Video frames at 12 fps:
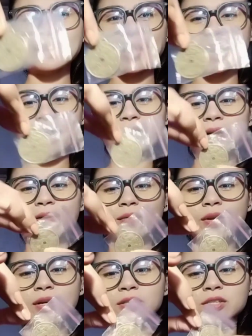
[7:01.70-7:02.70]
lang.
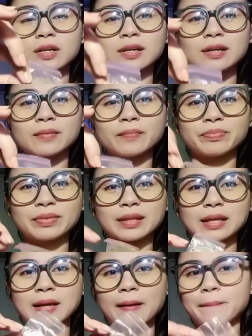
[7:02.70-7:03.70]
Wala siyang,
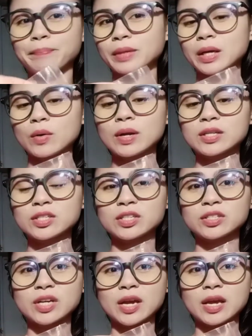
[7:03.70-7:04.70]
wala
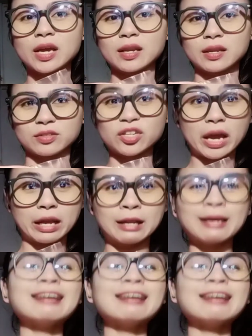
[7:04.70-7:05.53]
siyang chain. chain.